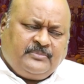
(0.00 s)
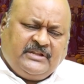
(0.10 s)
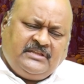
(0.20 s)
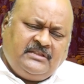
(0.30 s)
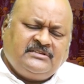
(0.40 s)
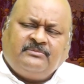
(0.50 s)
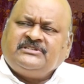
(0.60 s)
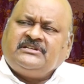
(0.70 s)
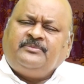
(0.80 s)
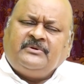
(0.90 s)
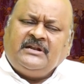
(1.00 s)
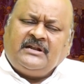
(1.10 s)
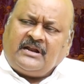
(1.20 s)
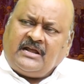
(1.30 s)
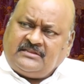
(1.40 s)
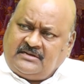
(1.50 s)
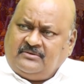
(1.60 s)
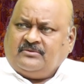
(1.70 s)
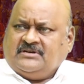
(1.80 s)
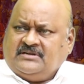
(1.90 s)
ప్రతిదీ సమస్యను ఇప్పుడు నిన్న రాత్రి
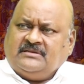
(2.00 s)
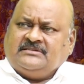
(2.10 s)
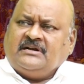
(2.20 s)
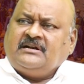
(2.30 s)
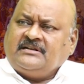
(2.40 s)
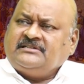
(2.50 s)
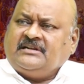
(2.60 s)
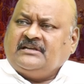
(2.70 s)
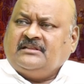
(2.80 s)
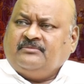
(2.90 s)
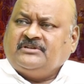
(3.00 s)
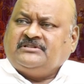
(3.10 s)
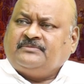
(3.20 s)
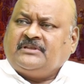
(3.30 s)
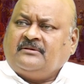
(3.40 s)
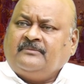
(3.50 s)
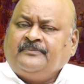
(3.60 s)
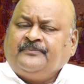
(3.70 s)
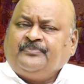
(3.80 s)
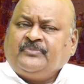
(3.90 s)
ఒకటి సంఘటన జరిగింది మీకు చెప్తాను
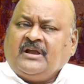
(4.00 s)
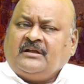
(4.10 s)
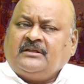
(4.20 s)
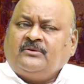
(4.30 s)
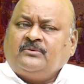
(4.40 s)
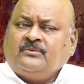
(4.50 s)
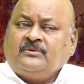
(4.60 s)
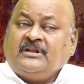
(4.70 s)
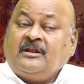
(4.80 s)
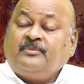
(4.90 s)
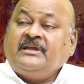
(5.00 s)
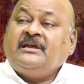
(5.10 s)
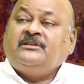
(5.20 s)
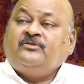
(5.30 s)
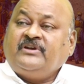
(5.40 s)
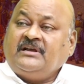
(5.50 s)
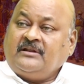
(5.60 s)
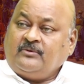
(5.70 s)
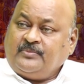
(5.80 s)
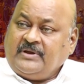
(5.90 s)
అతను నలభై ఐదు వేల
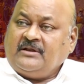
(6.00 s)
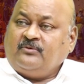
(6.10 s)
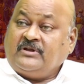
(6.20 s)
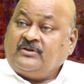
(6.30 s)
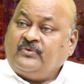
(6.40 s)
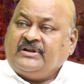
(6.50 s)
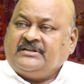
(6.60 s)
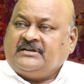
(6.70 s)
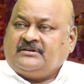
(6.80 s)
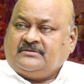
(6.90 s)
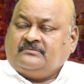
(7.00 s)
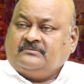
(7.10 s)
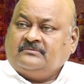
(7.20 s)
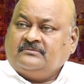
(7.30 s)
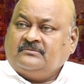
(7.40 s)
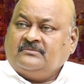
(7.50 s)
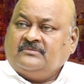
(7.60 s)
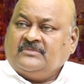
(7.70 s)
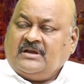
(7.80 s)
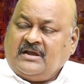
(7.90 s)
రూపాయలు వన్ వే టికెట్
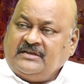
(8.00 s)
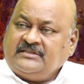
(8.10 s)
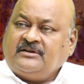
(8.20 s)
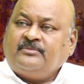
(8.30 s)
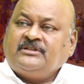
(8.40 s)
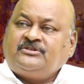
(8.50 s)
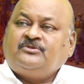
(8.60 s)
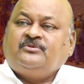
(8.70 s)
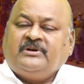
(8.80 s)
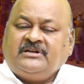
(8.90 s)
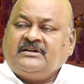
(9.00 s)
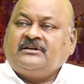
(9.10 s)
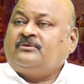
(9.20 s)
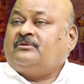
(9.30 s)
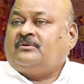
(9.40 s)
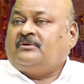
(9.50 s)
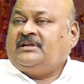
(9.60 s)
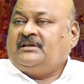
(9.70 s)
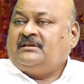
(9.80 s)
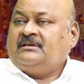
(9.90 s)
హైదరాబాద్ టు దుబాయ్ టికెట్
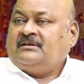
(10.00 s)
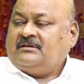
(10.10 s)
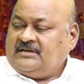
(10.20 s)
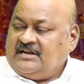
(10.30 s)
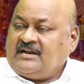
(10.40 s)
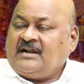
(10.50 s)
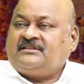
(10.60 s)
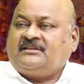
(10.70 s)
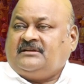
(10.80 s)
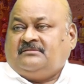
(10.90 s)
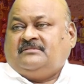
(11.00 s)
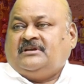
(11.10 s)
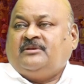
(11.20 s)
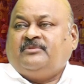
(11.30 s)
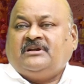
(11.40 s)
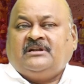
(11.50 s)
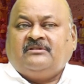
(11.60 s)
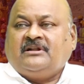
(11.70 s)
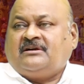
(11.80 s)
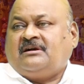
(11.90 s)
కొనుక్కొని నిన్న రాత్రి ఎనిమిది
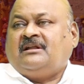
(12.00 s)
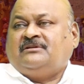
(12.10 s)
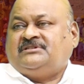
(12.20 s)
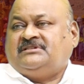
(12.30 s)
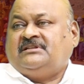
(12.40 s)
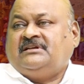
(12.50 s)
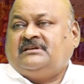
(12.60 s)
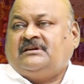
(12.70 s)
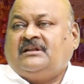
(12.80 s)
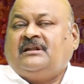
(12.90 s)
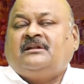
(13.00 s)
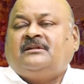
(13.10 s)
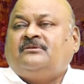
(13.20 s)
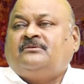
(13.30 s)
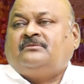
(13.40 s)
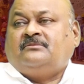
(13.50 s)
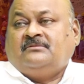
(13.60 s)
గంటలకు నాకు కాల్ వచ్చింది అన్నా నన్ను